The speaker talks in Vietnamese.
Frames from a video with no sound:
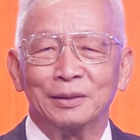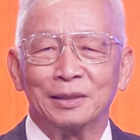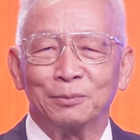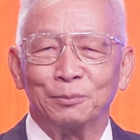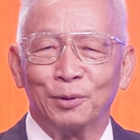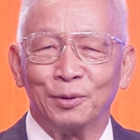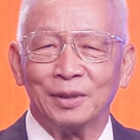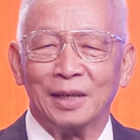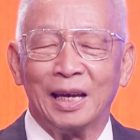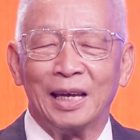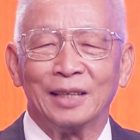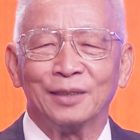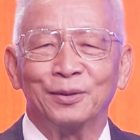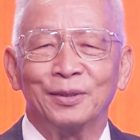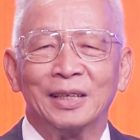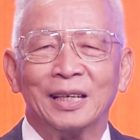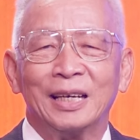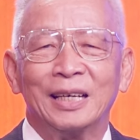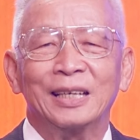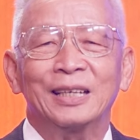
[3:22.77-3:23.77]
1.000 đô
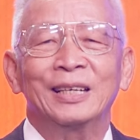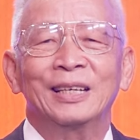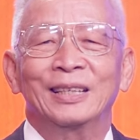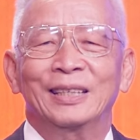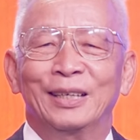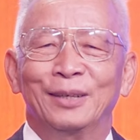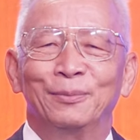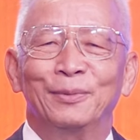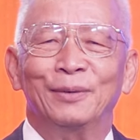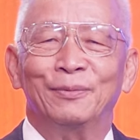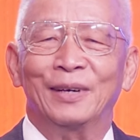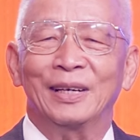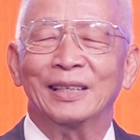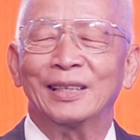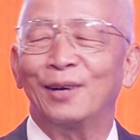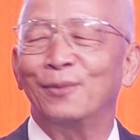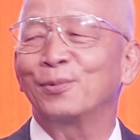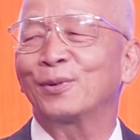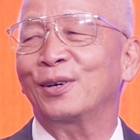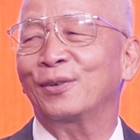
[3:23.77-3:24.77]
la nhưng mà vẫn
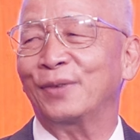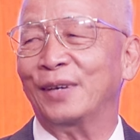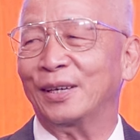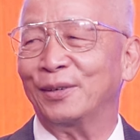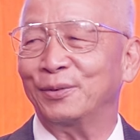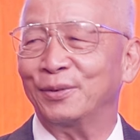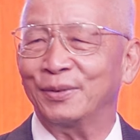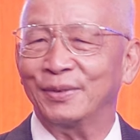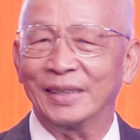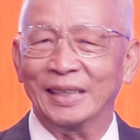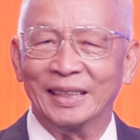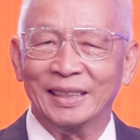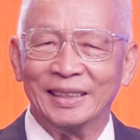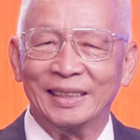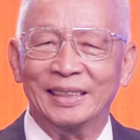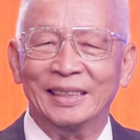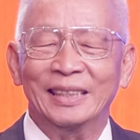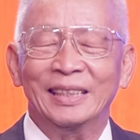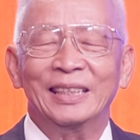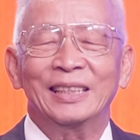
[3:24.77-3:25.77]
không có vé quý vị
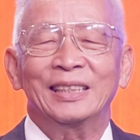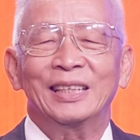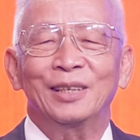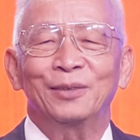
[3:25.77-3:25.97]
ơi wow.